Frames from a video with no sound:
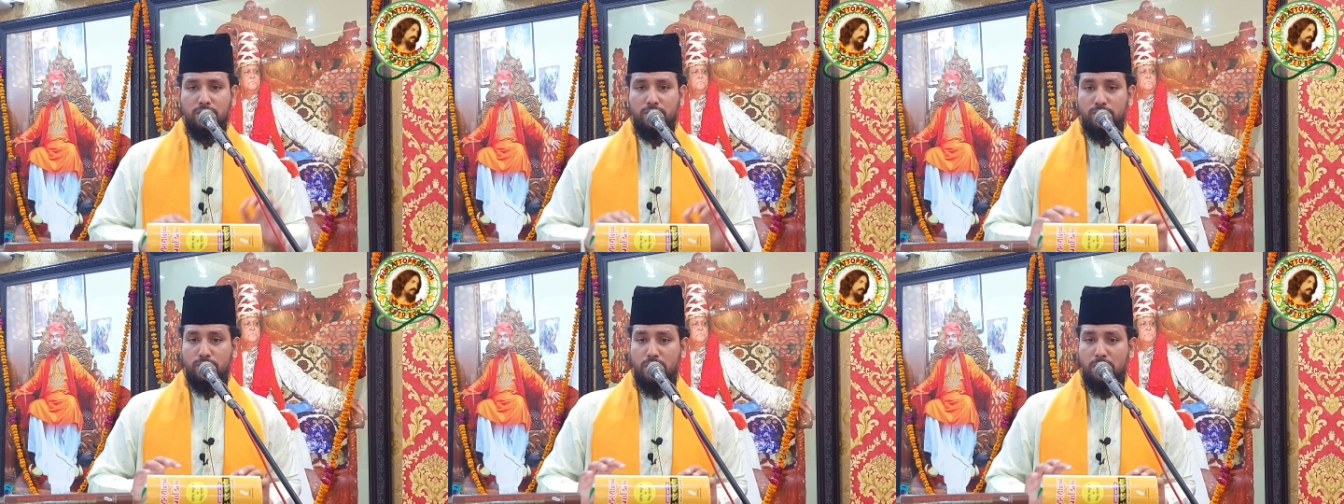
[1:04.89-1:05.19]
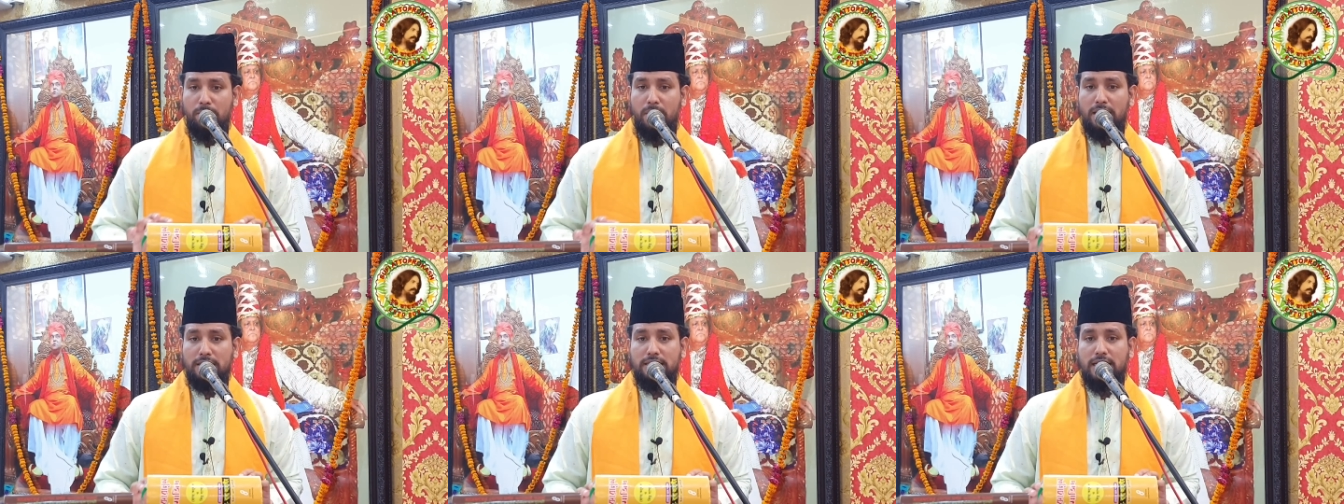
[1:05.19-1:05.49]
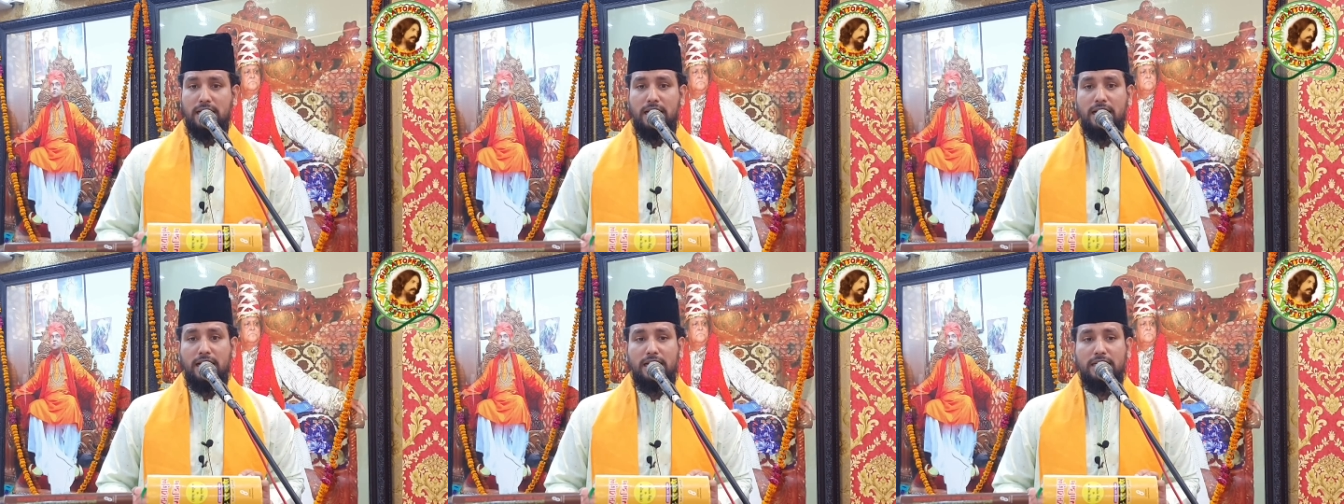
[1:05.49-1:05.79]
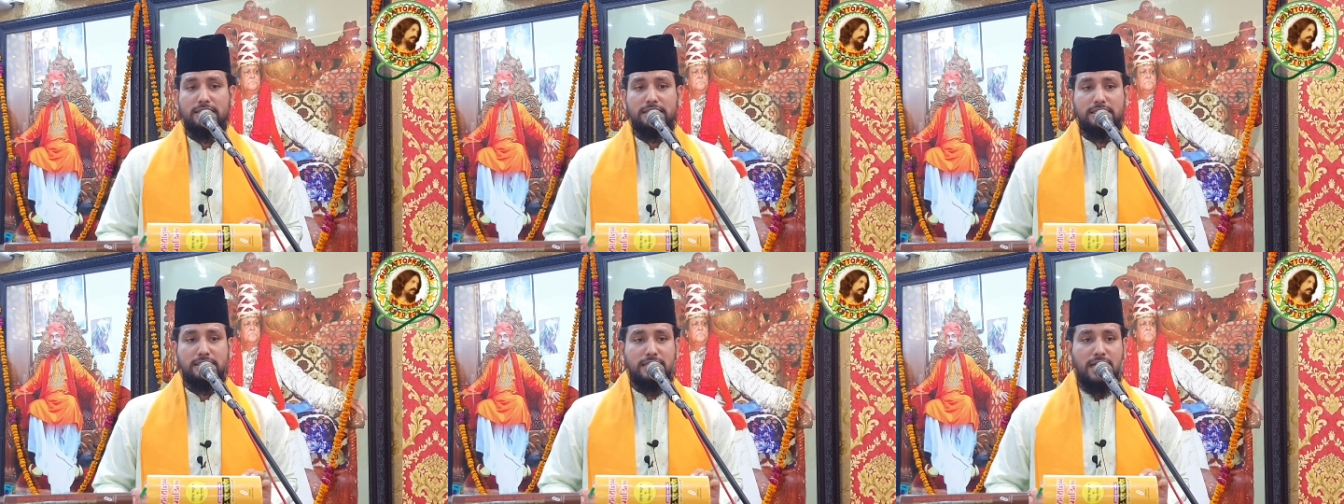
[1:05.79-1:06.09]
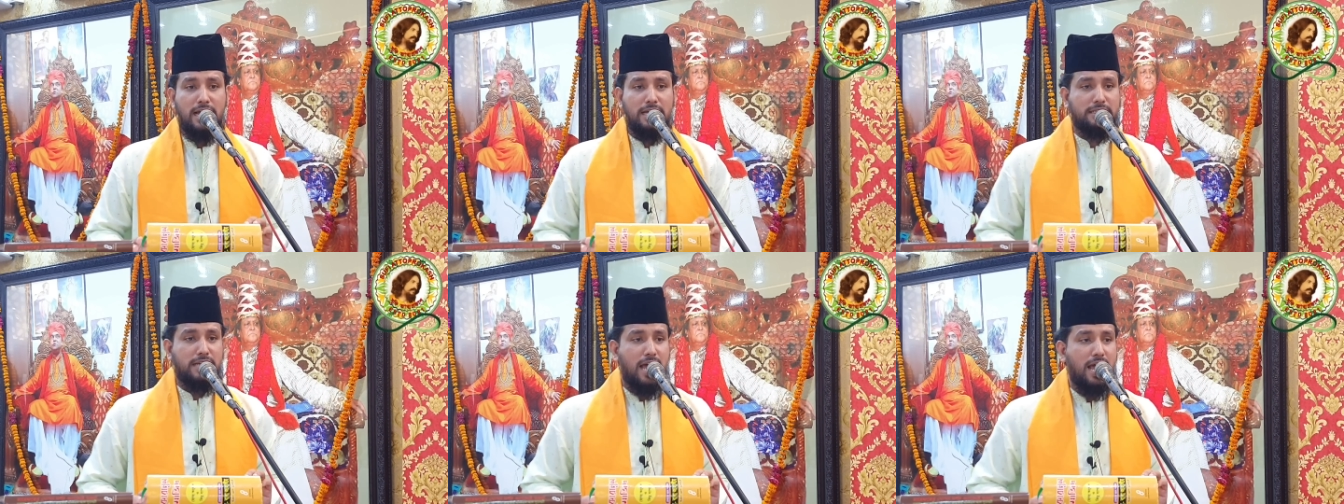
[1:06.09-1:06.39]
কোনো মাজারের কাছে
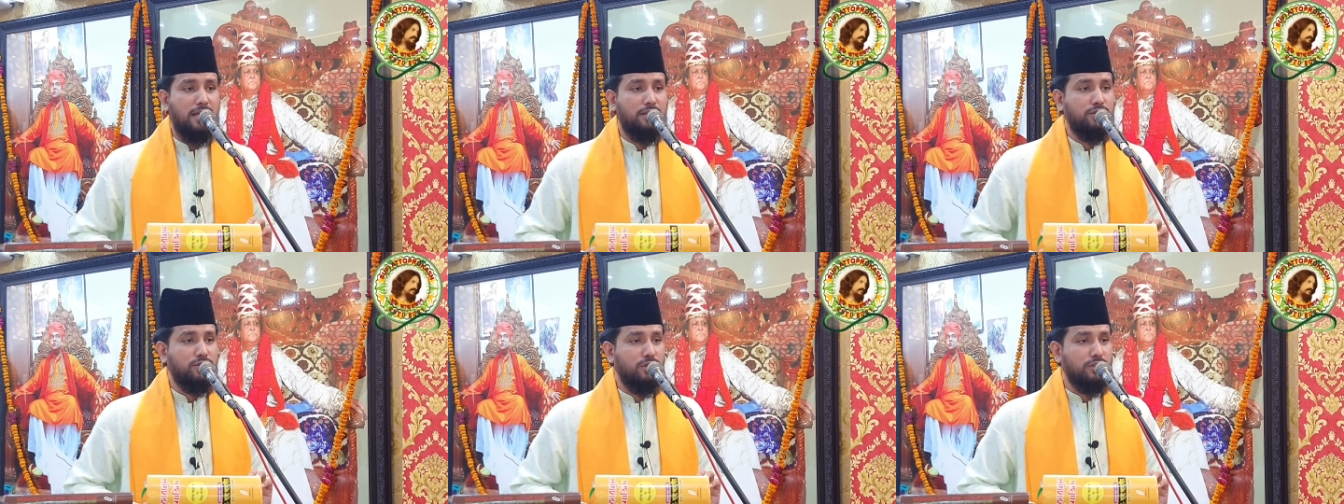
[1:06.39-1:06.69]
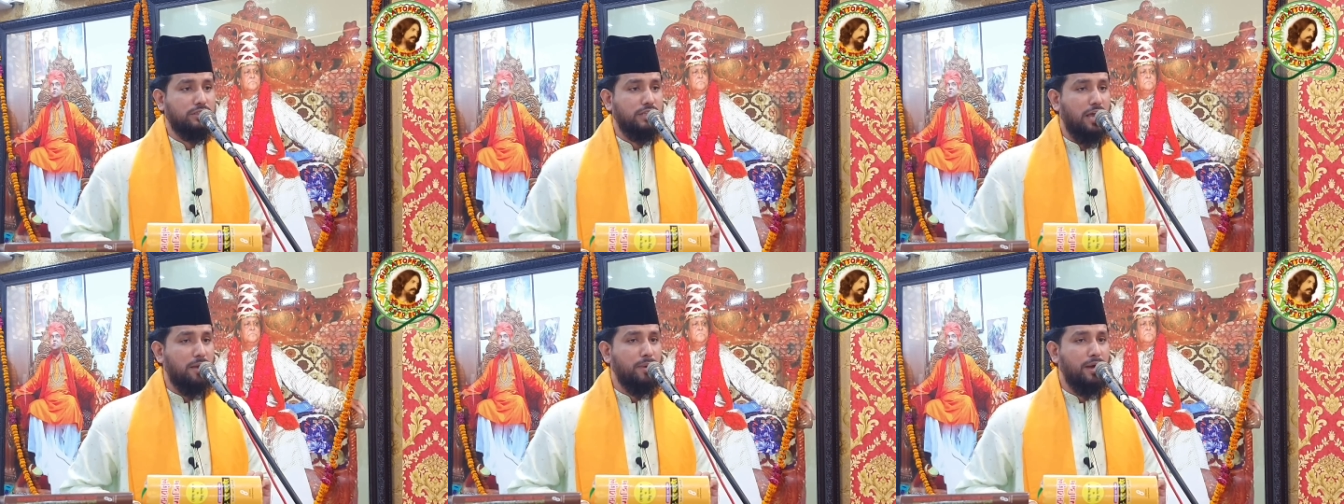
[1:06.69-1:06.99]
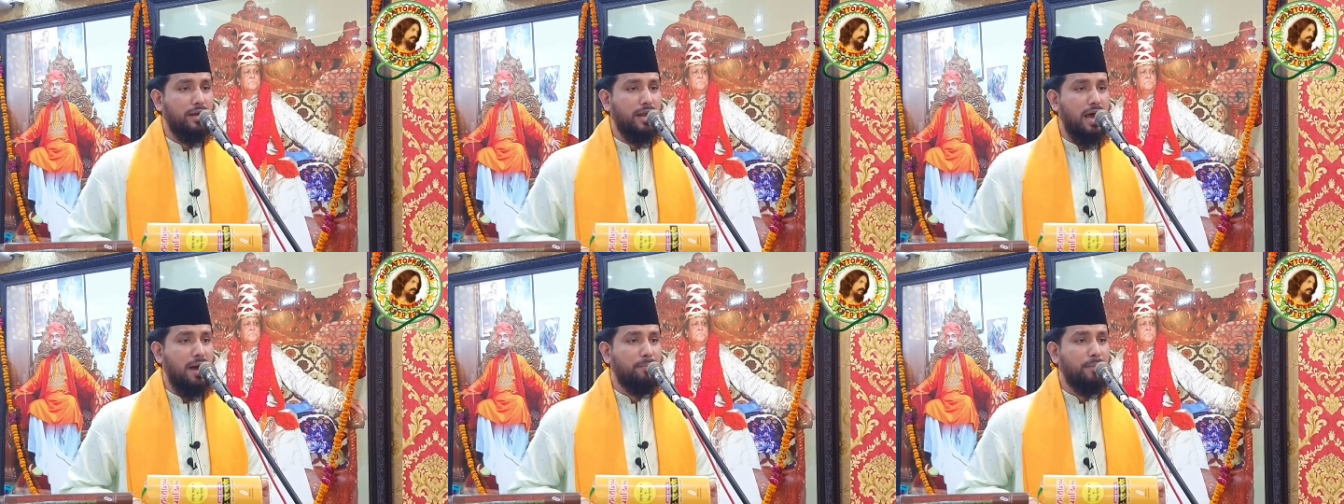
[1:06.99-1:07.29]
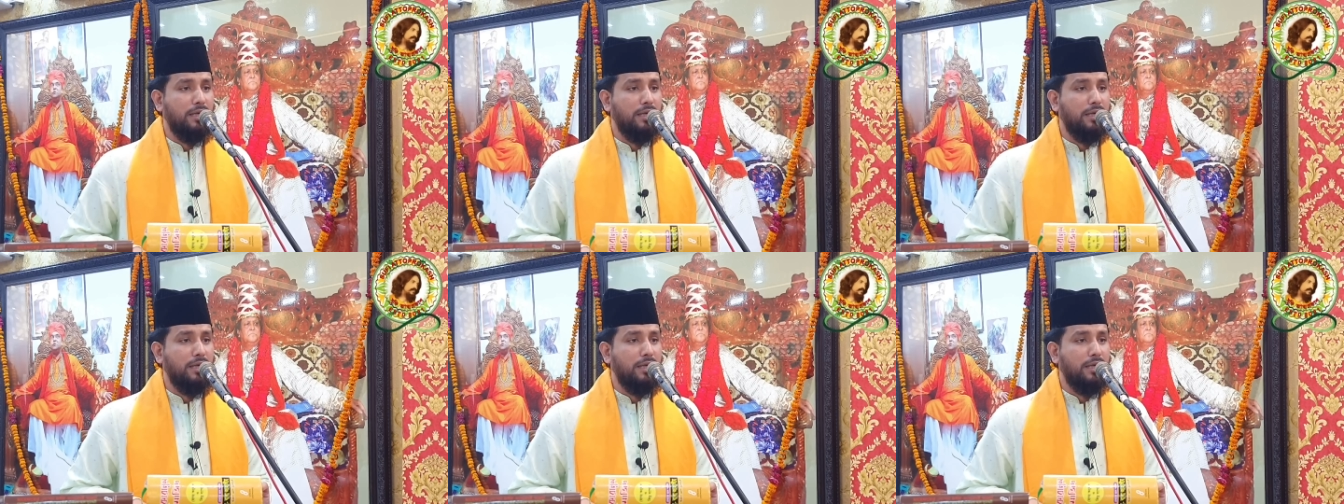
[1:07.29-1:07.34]
যায় সাহায্য চাইবা না